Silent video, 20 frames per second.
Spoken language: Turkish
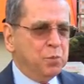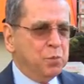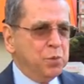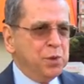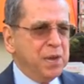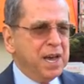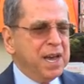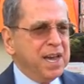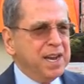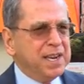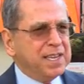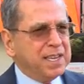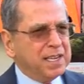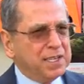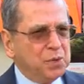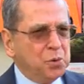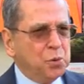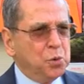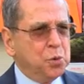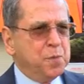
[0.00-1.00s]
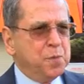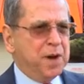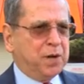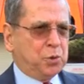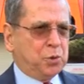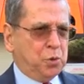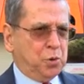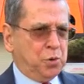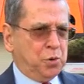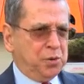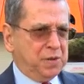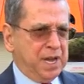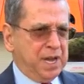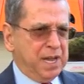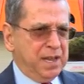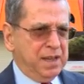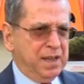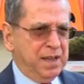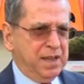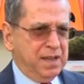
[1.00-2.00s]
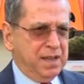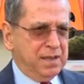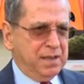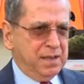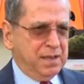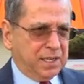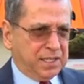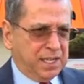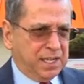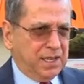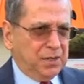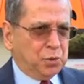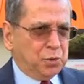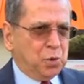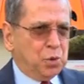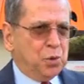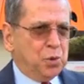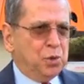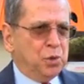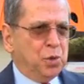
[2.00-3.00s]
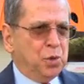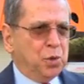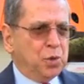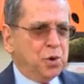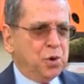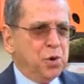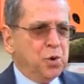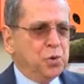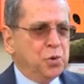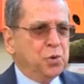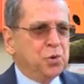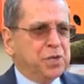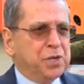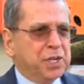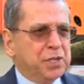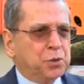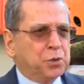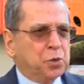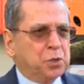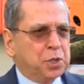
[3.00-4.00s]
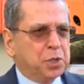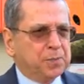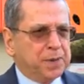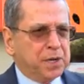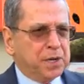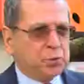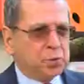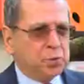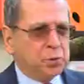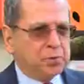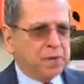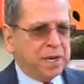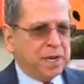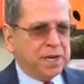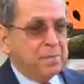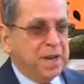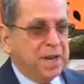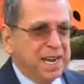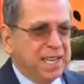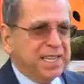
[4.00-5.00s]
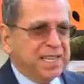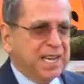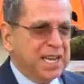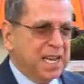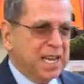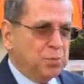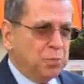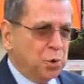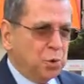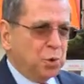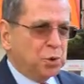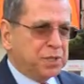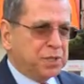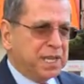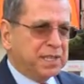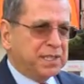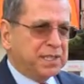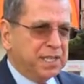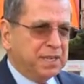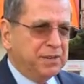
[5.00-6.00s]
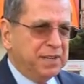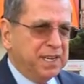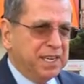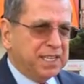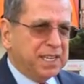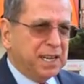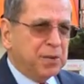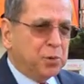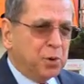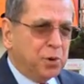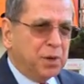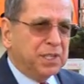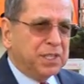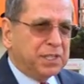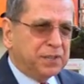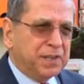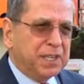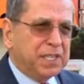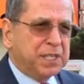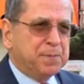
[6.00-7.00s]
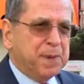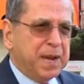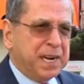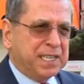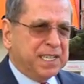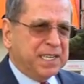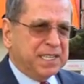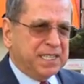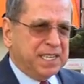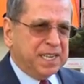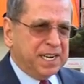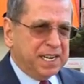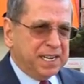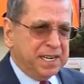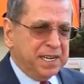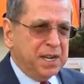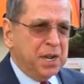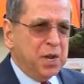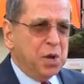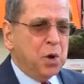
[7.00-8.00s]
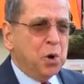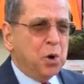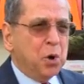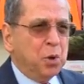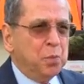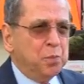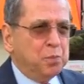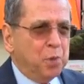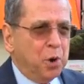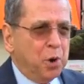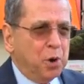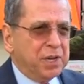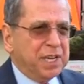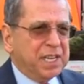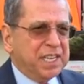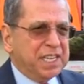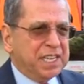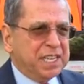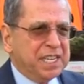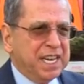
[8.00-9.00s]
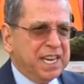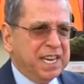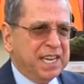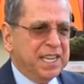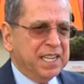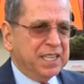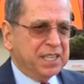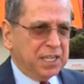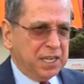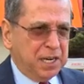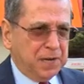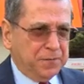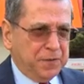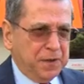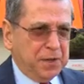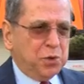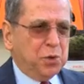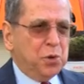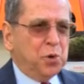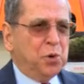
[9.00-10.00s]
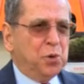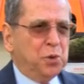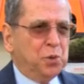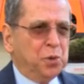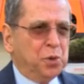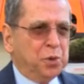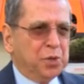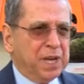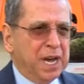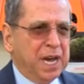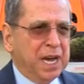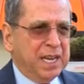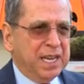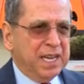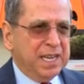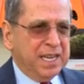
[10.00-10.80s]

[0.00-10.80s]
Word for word: Buna herkes de uymak zorunda yasal zorunluluk ücretsiz otopark sunmak. Belediyeler bu ruhsatları verirken o alışveriş merkezlerinin o bölgedeki trafik yoğunluğuna